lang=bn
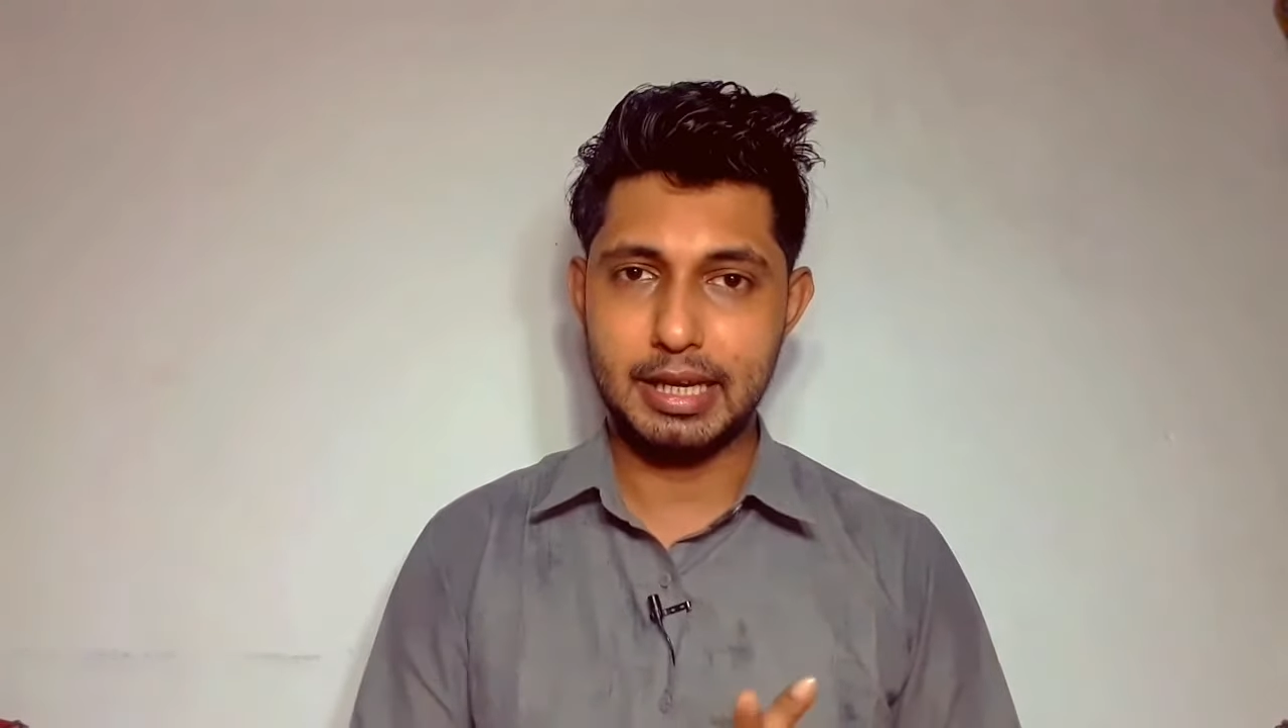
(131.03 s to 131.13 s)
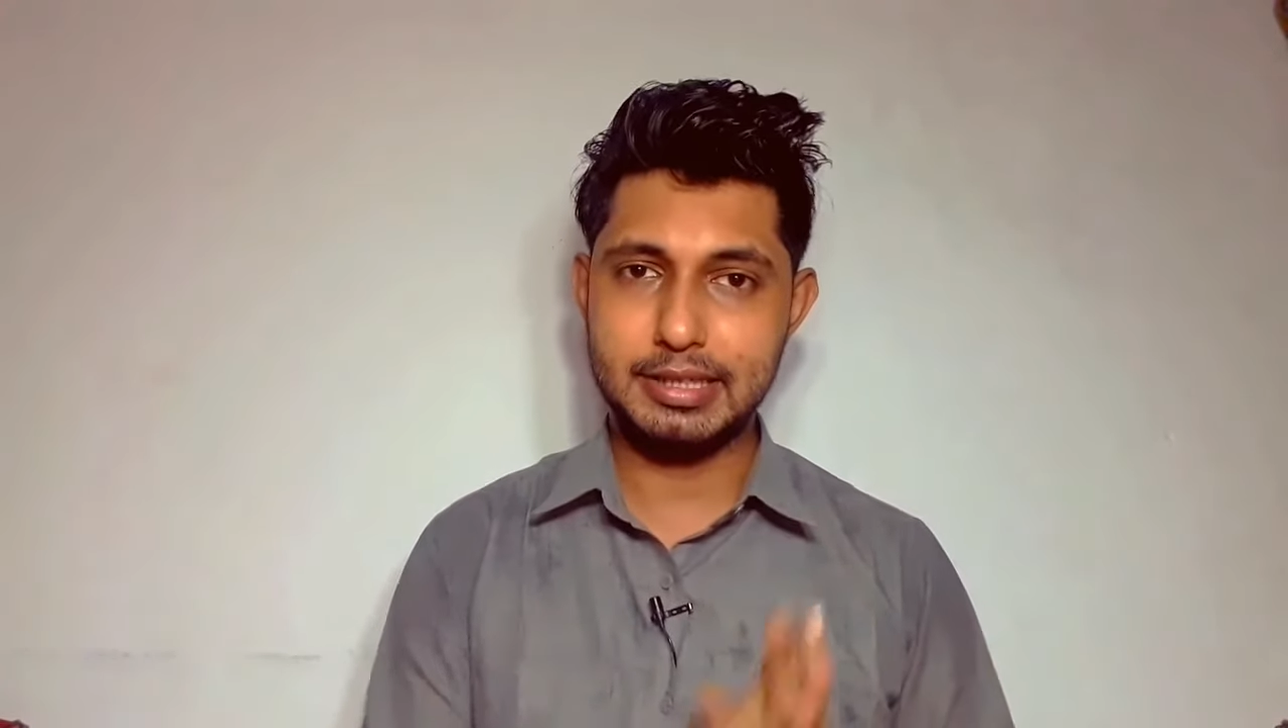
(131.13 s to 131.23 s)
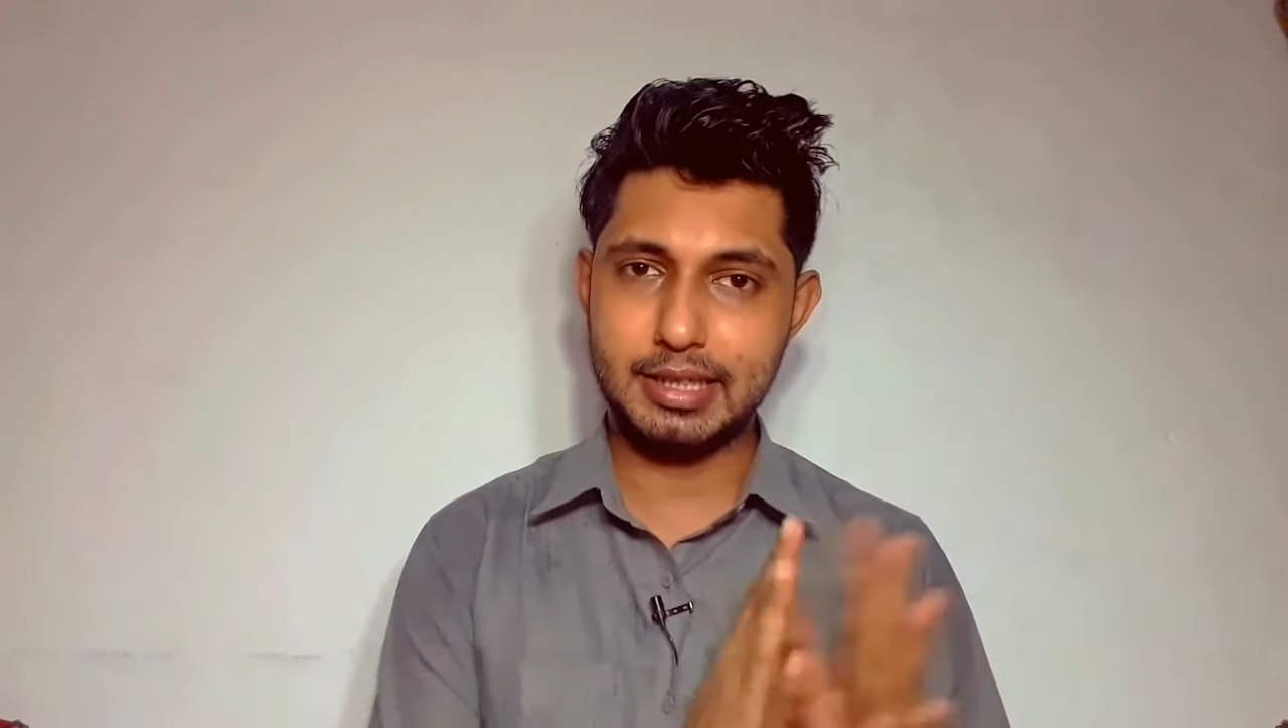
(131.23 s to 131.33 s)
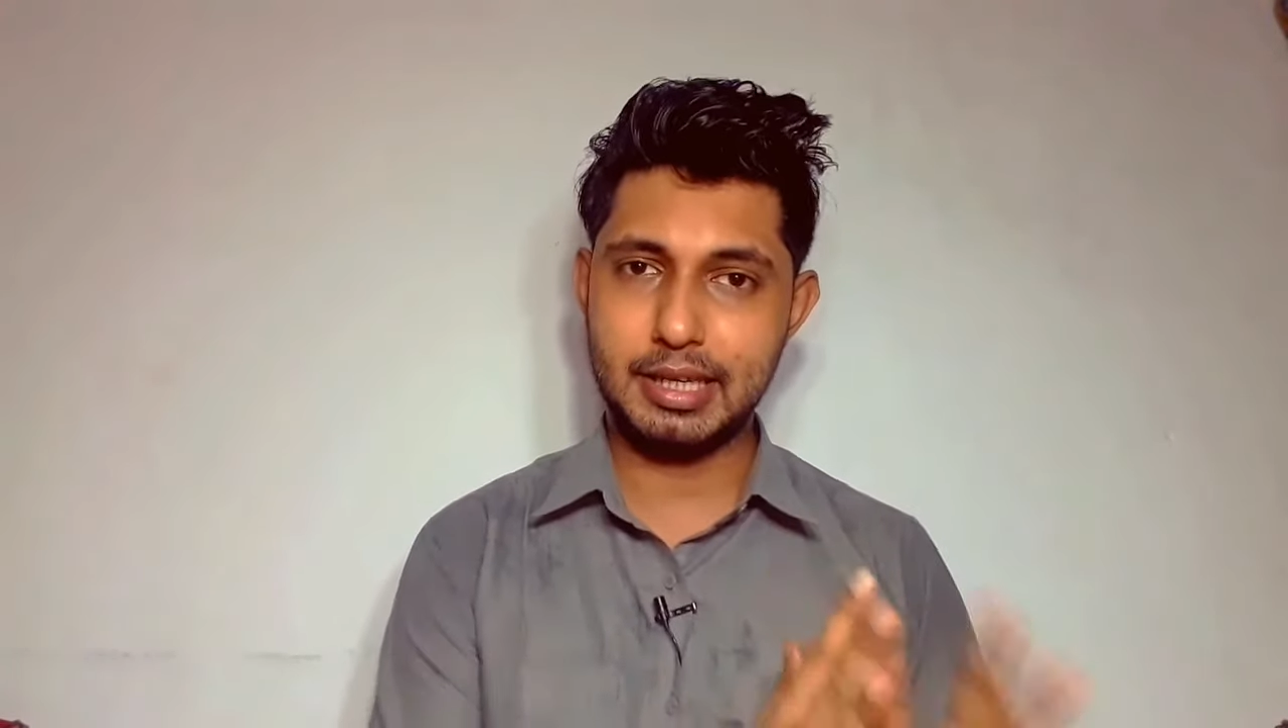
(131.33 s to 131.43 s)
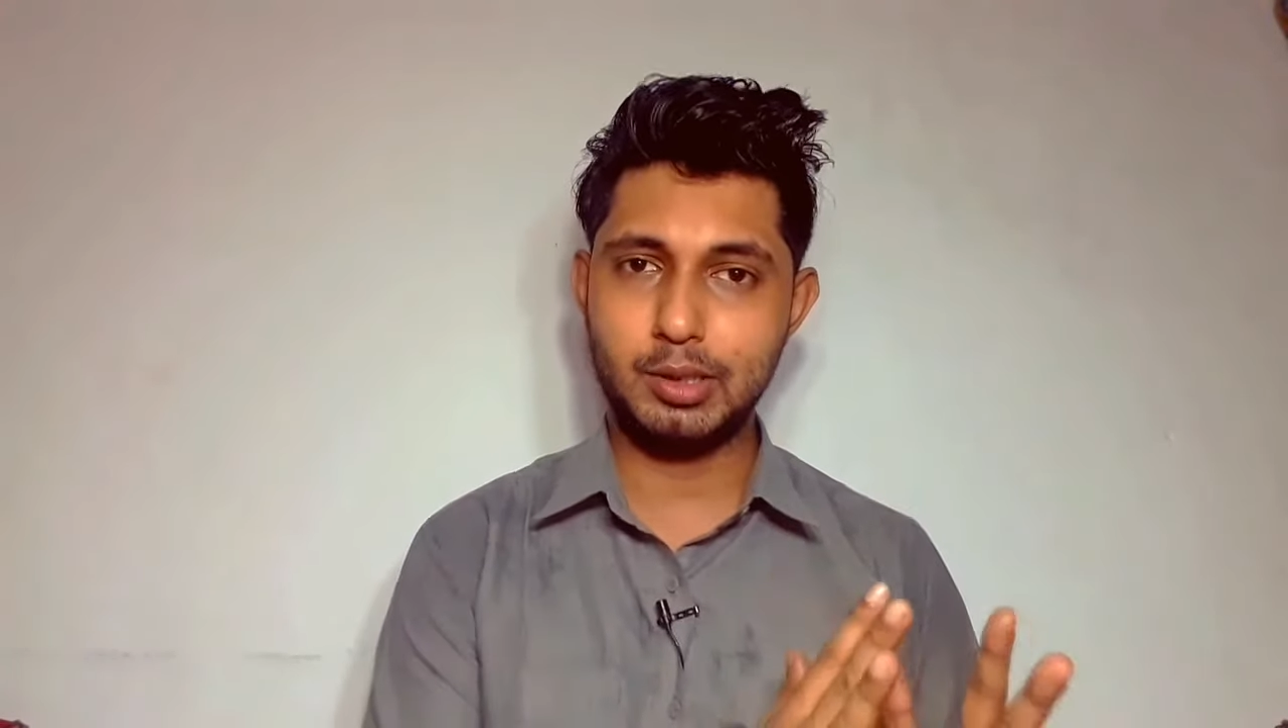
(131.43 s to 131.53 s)

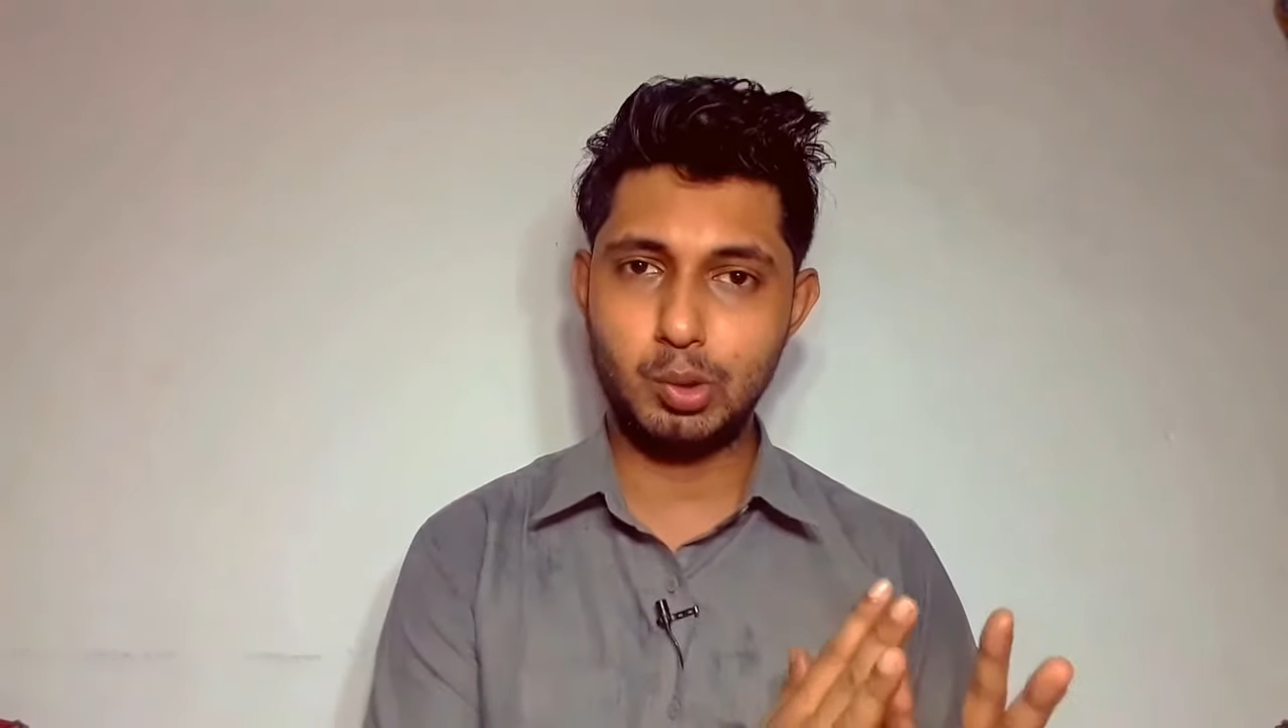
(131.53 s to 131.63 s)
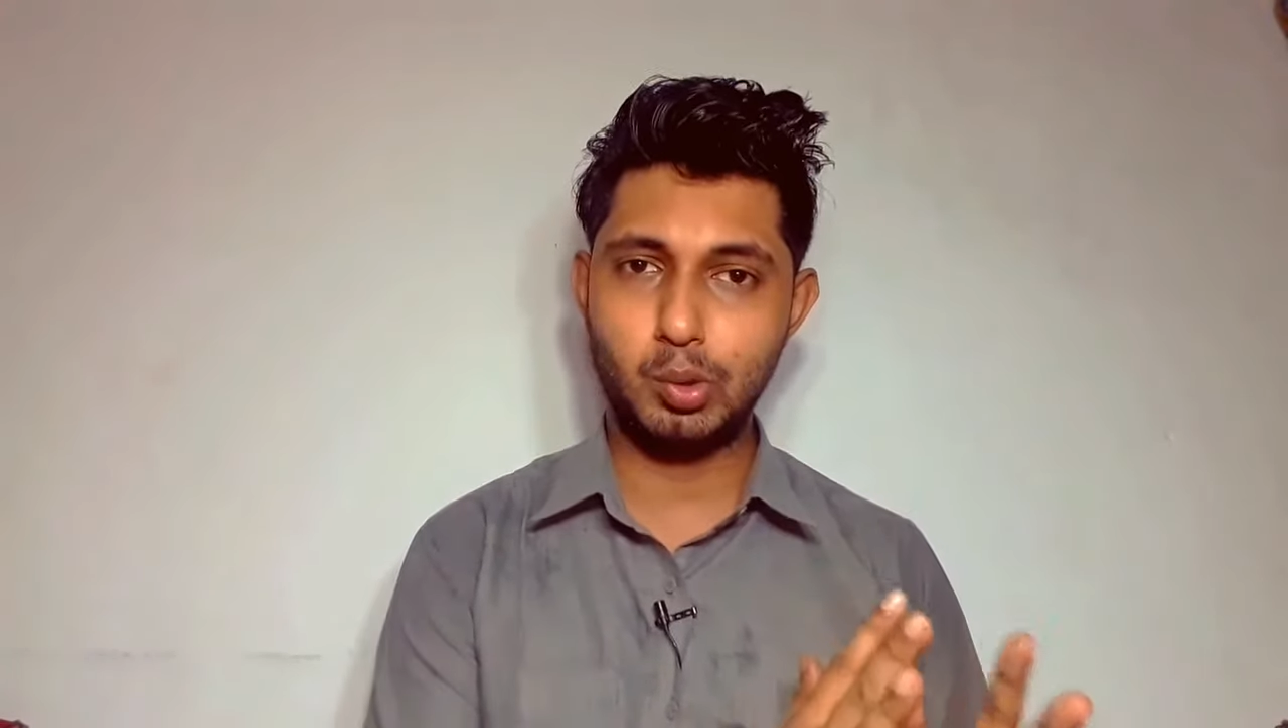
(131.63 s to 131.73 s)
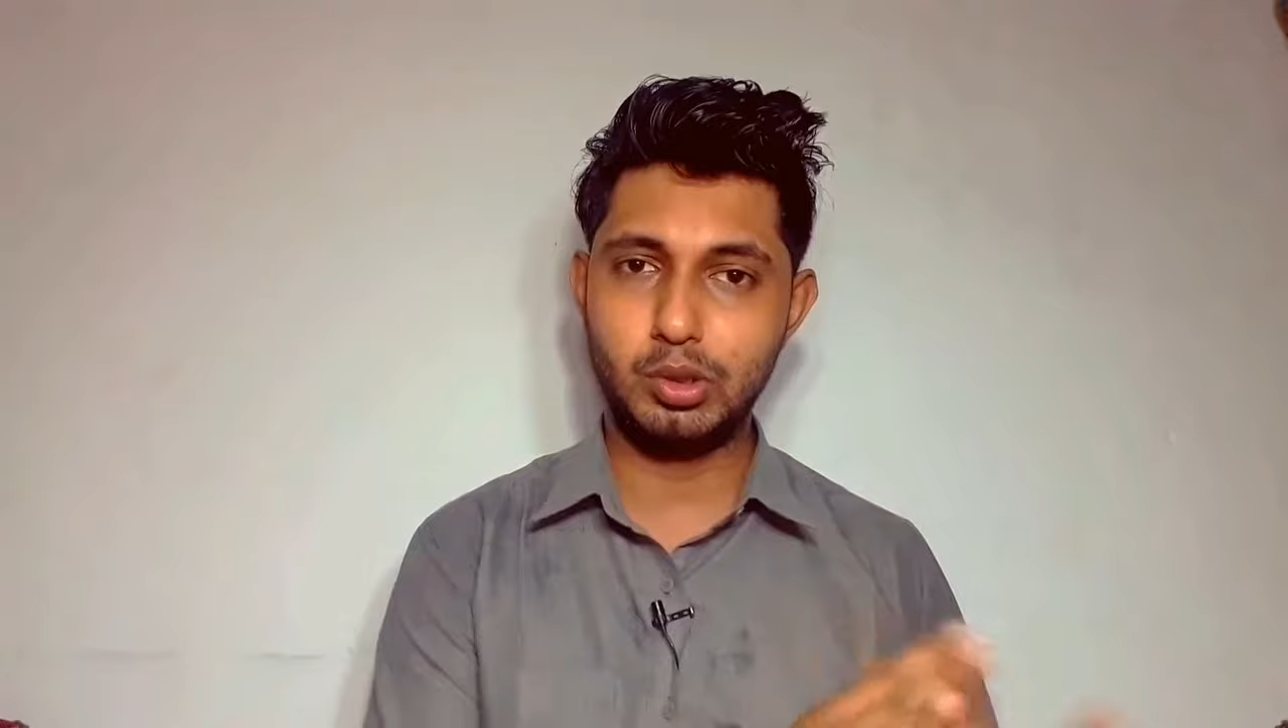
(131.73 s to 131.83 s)
এই জায়গায় কিন্তু